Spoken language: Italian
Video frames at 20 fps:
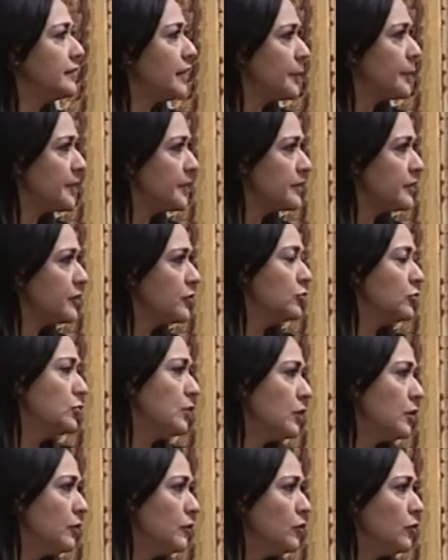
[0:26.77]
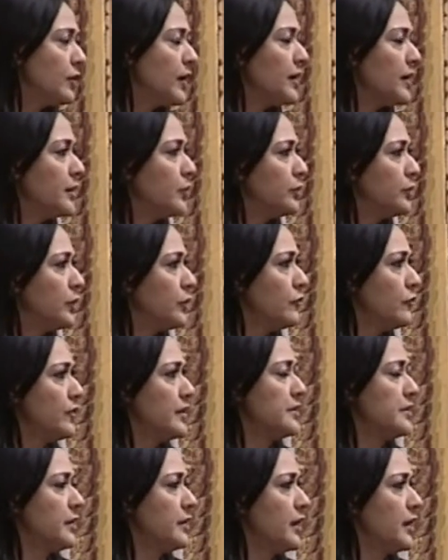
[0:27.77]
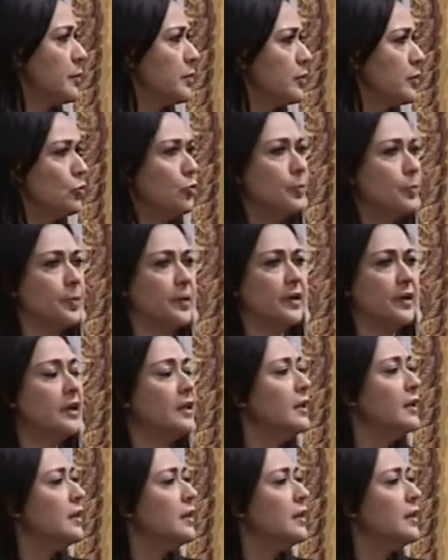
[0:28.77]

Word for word: da parte sua convocare una conferenza dei capigruppi